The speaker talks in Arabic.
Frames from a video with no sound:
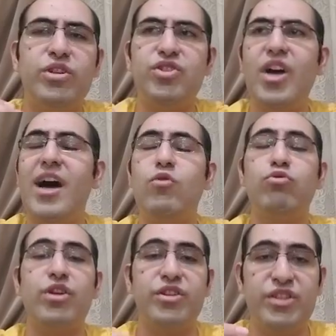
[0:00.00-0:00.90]
الشعر
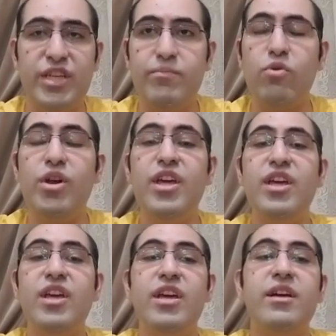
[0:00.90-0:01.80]
وترطيبه
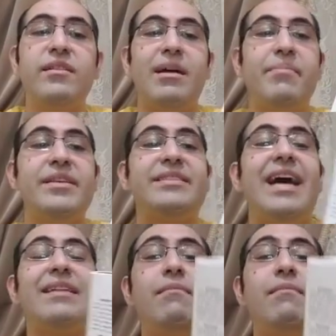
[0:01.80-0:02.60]
طب نستخدم